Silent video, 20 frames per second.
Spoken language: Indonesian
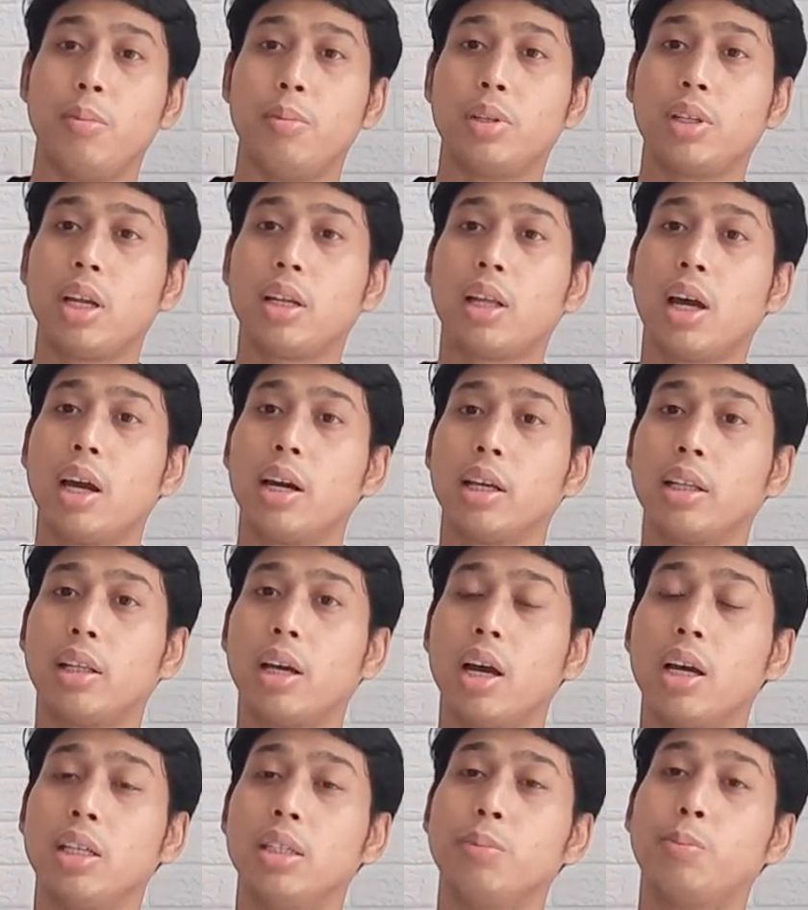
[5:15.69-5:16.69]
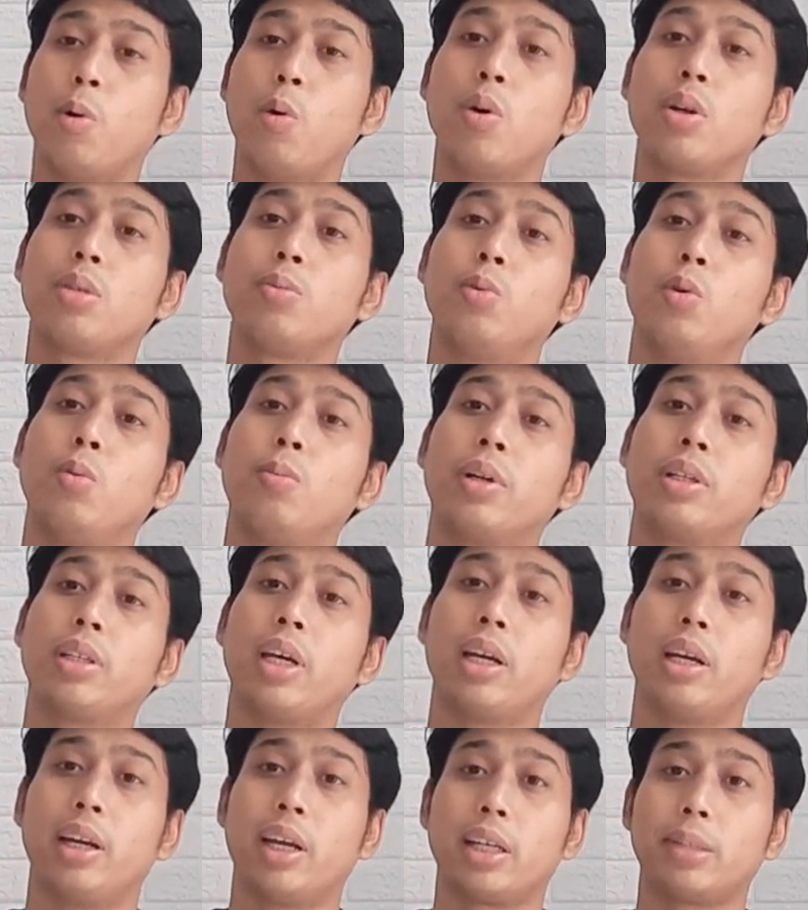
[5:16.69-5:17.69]
Misal tangan kita kasih power
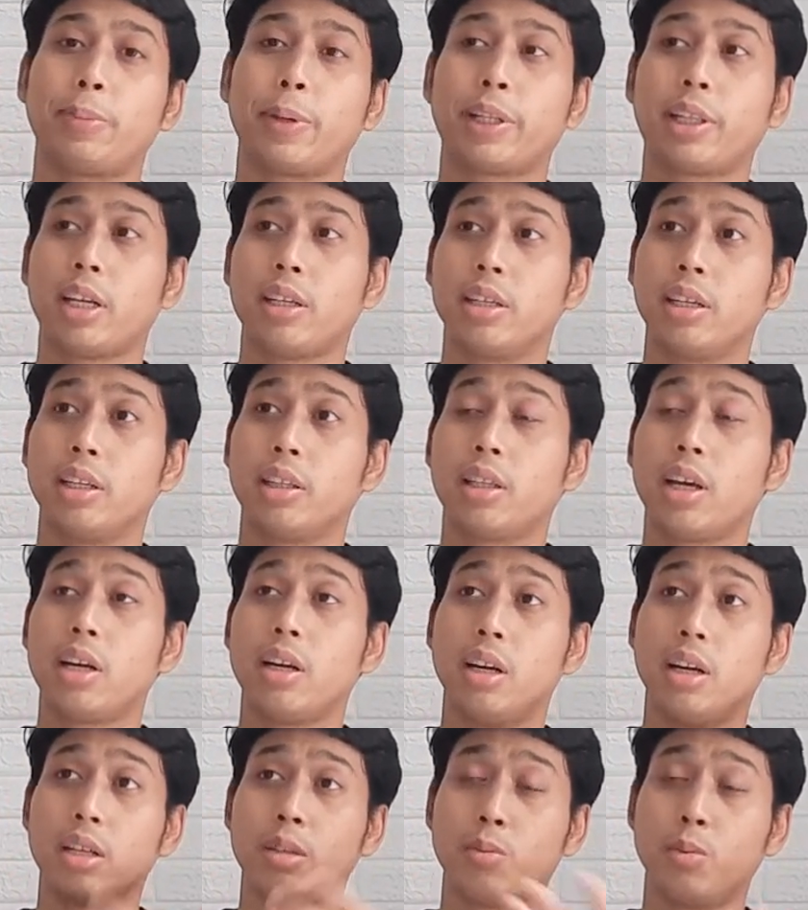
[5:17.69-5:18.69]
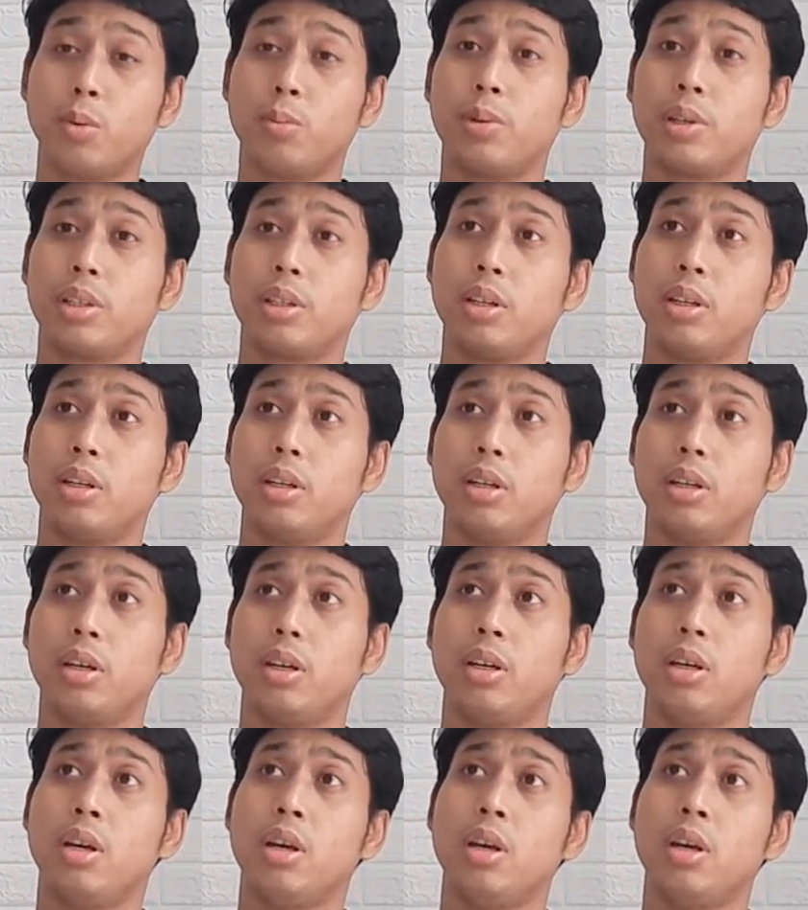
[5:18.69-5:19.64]
10%. Ekspektasi kita adalah 10 uh,